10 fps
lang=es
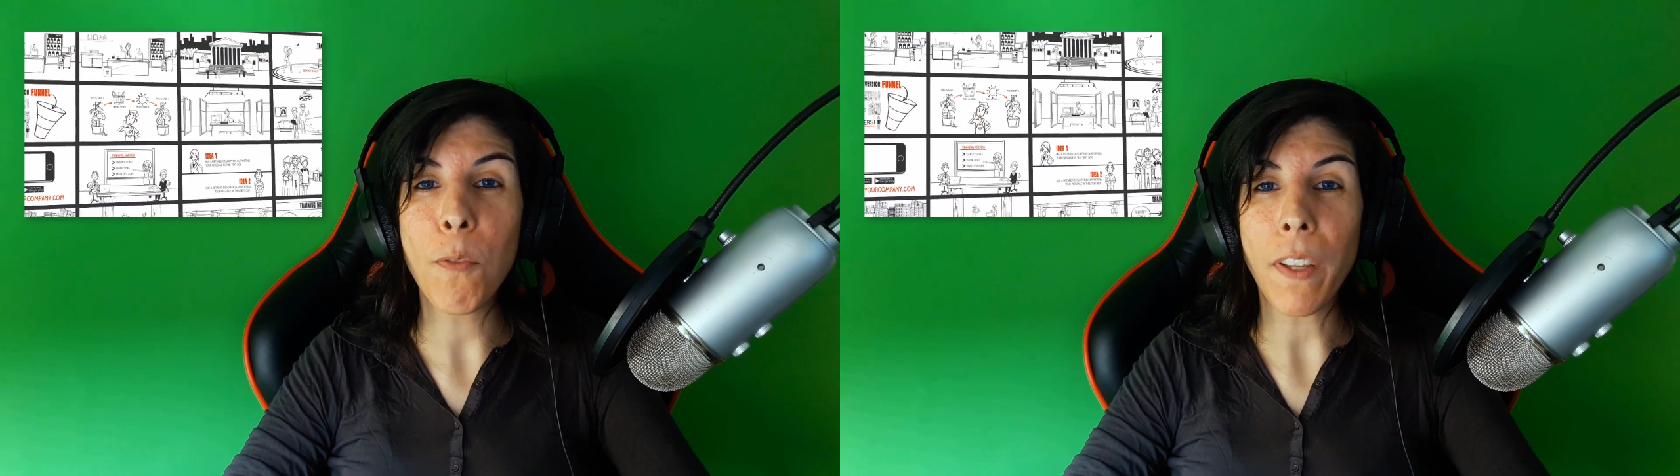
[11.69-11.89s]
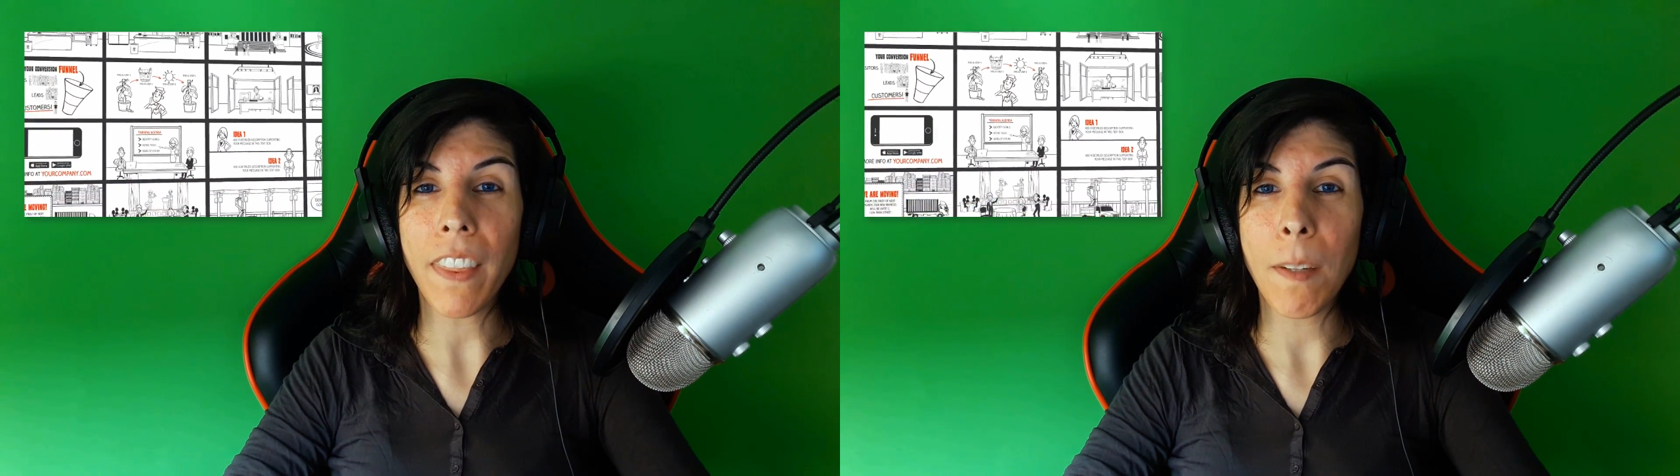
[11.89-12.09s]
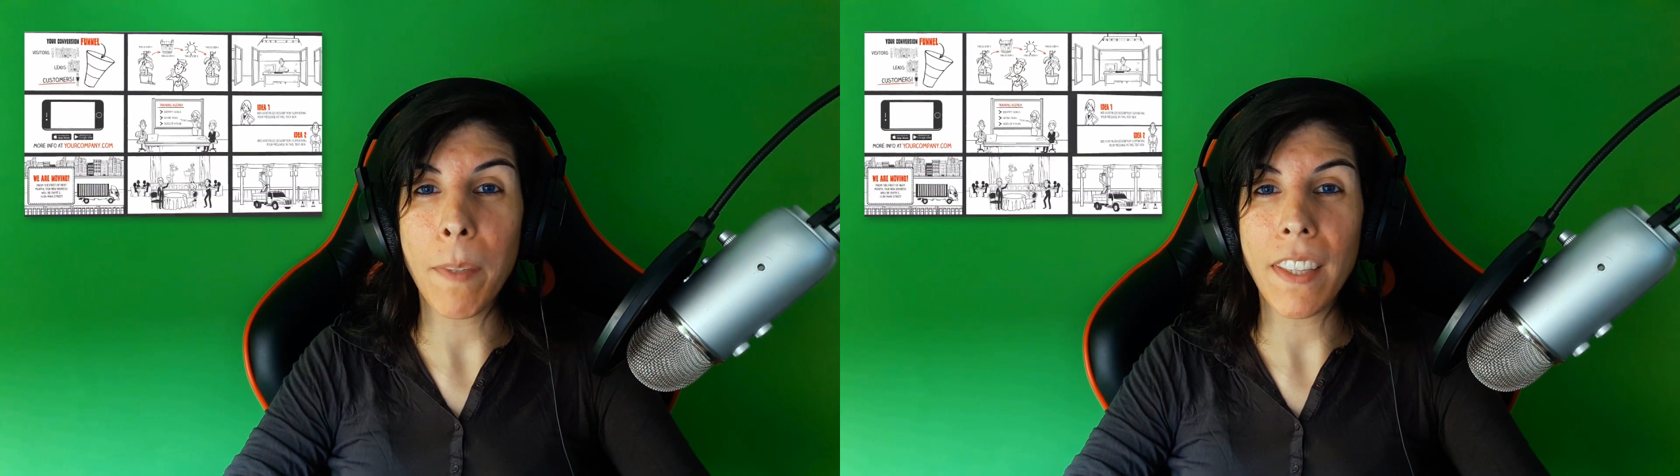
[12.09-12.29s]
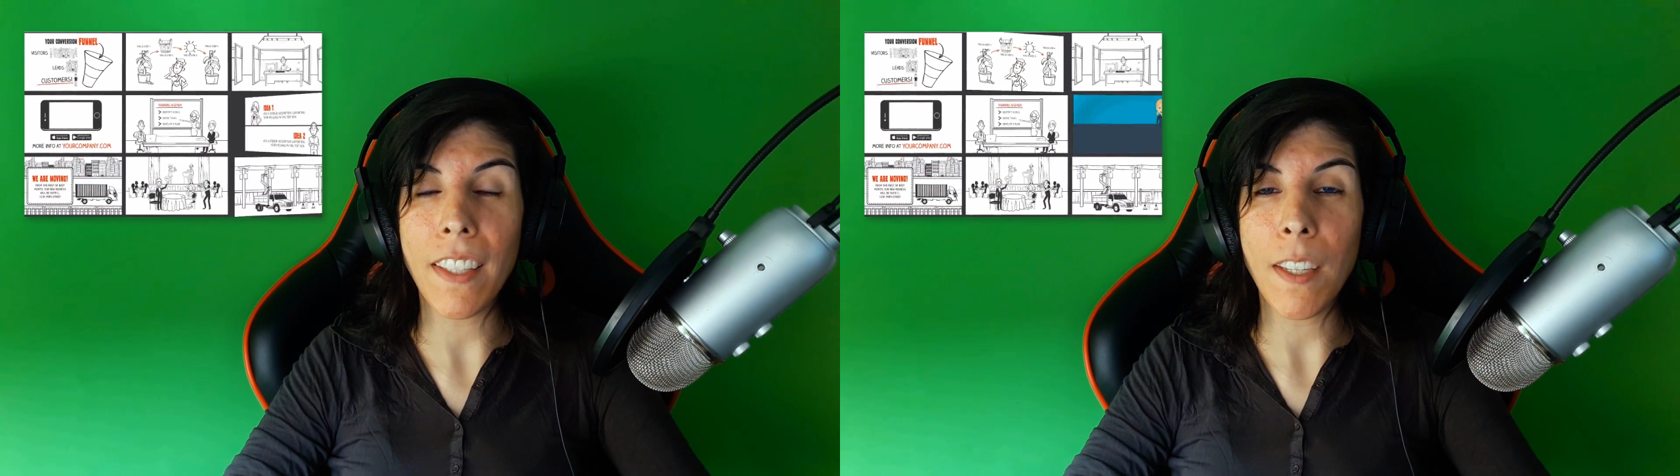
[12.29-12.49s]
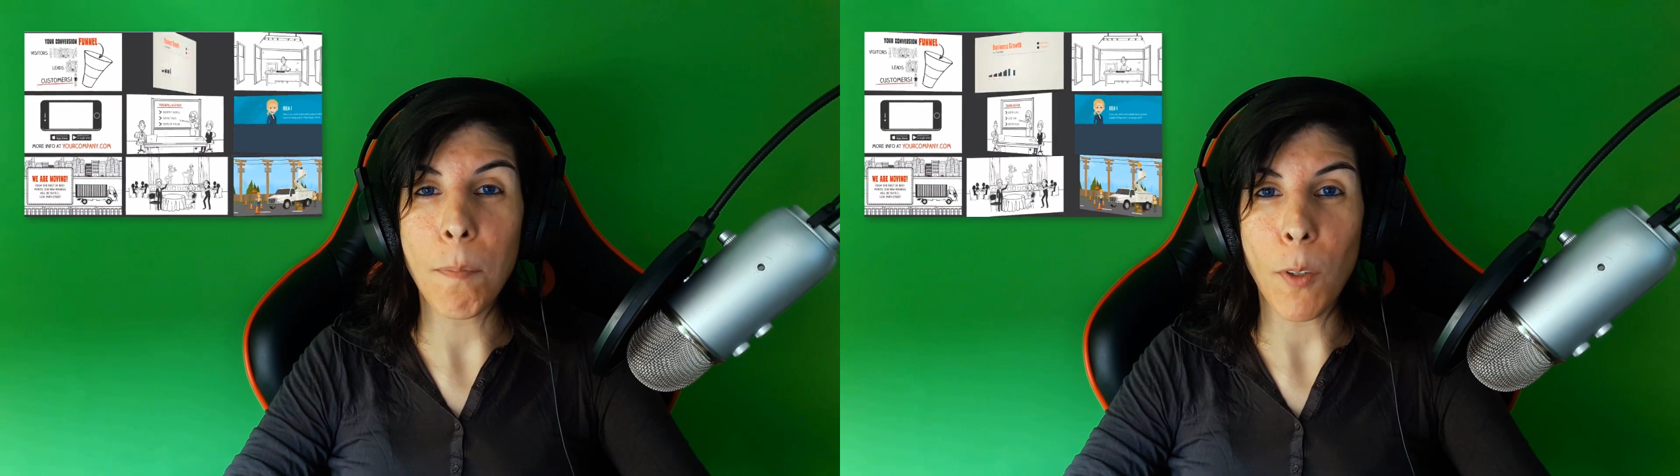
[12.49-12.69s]
fácilmente
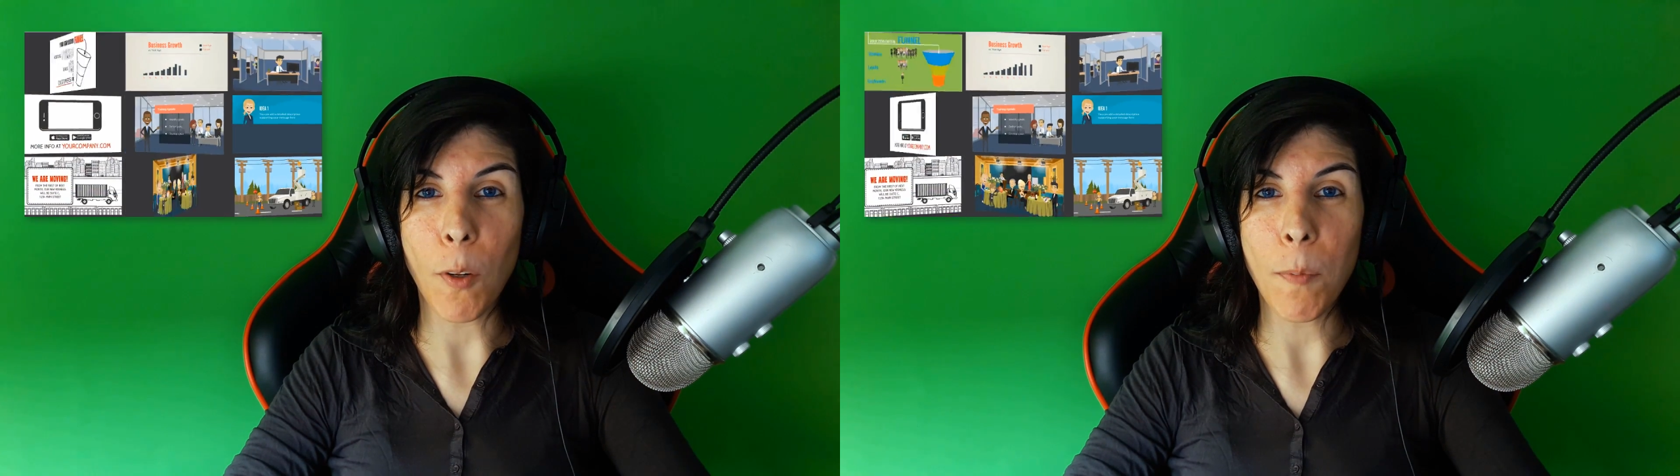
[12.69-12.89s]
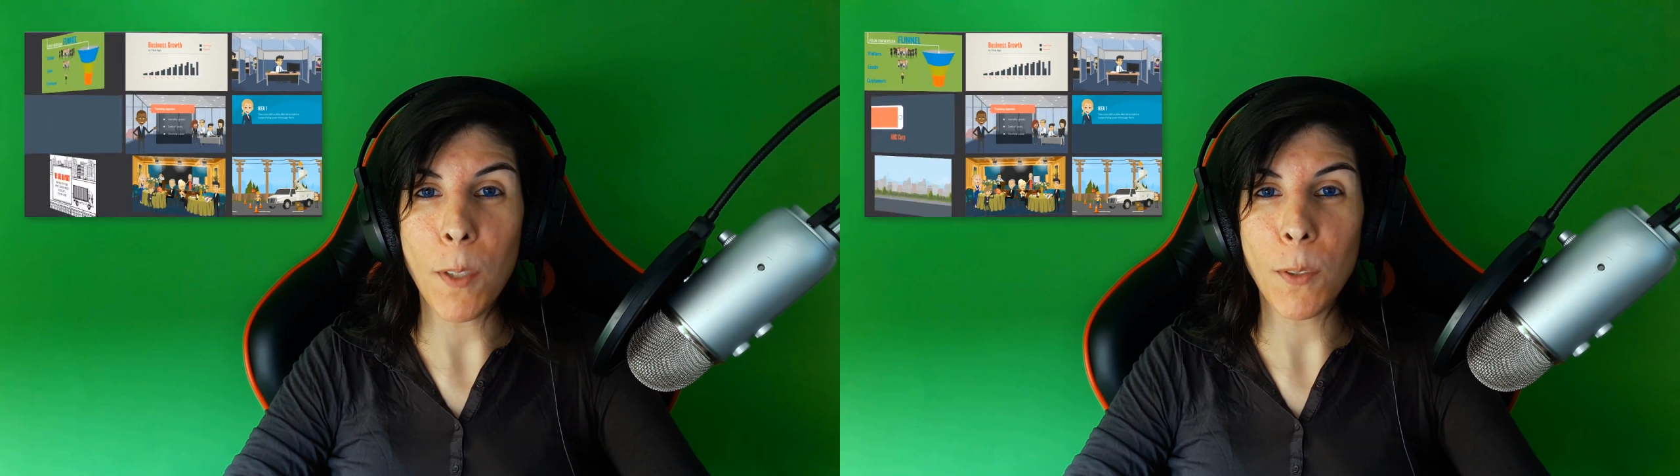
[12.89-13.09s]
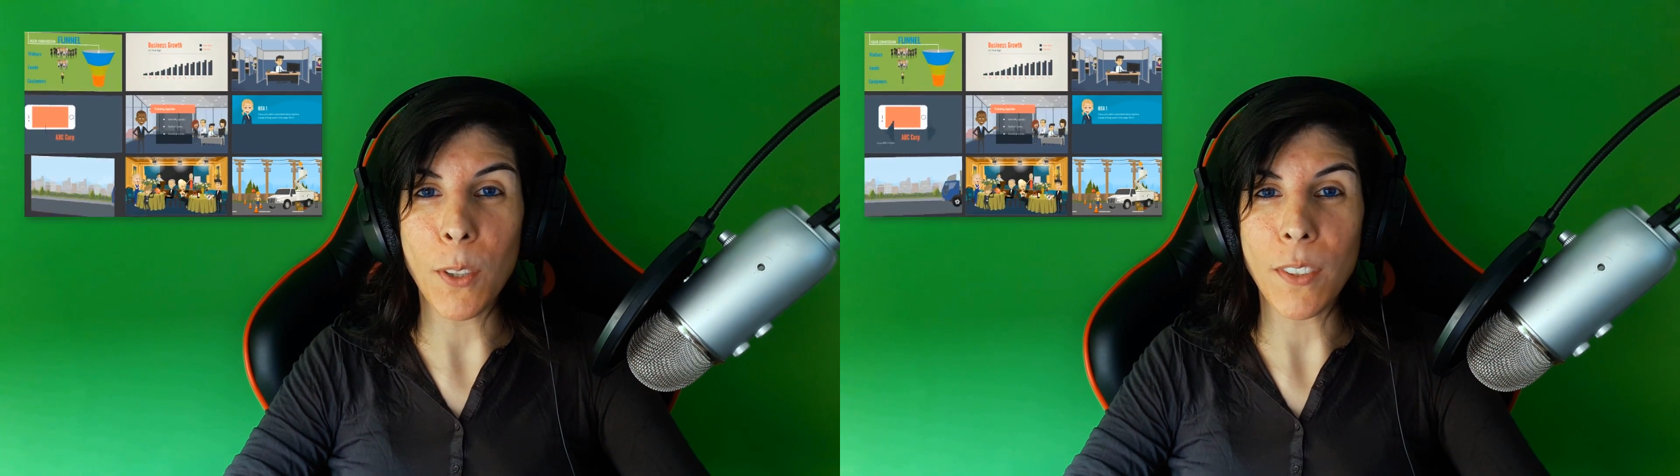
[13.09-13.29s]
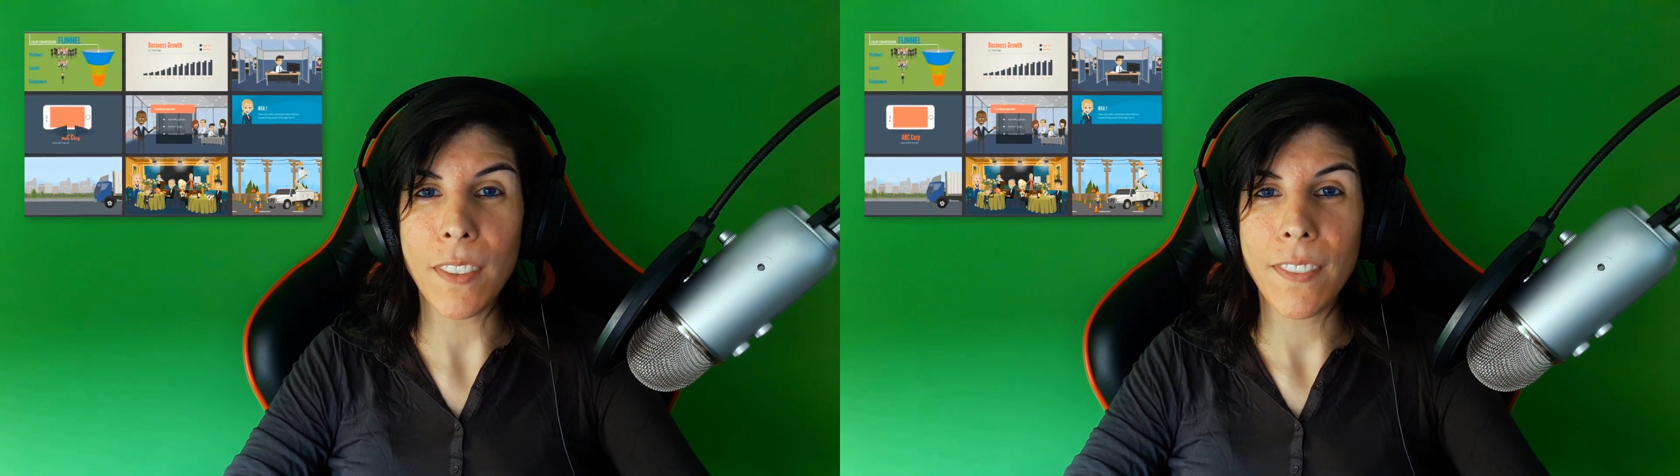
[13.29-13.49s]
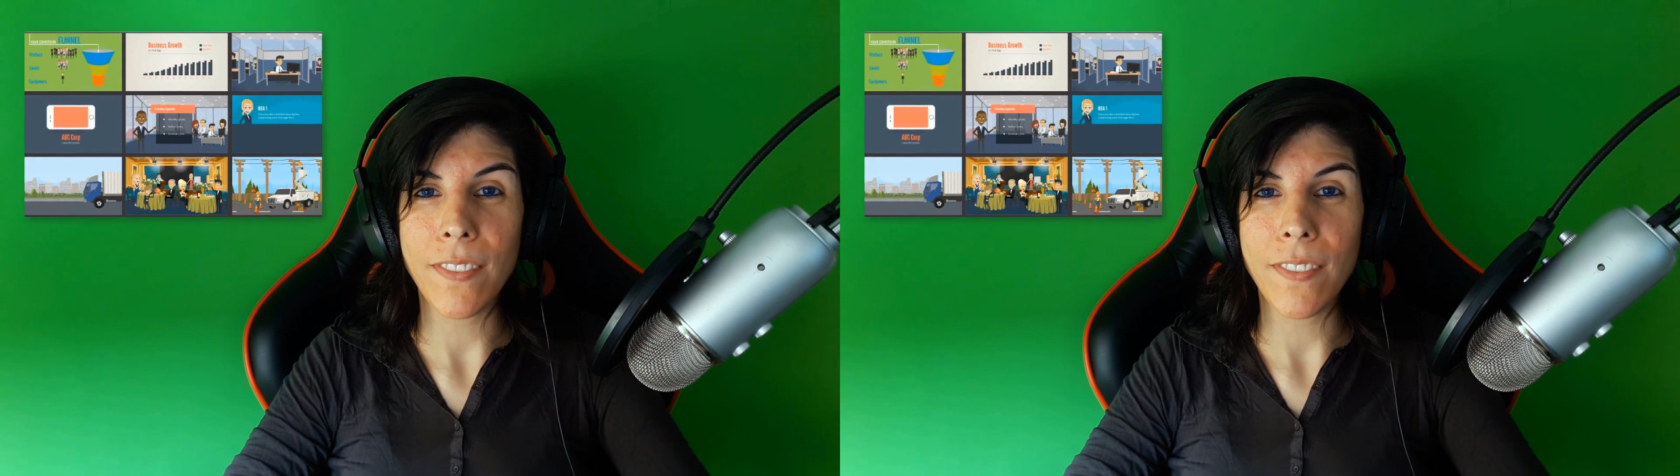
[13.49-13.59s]
y en pocos minutos.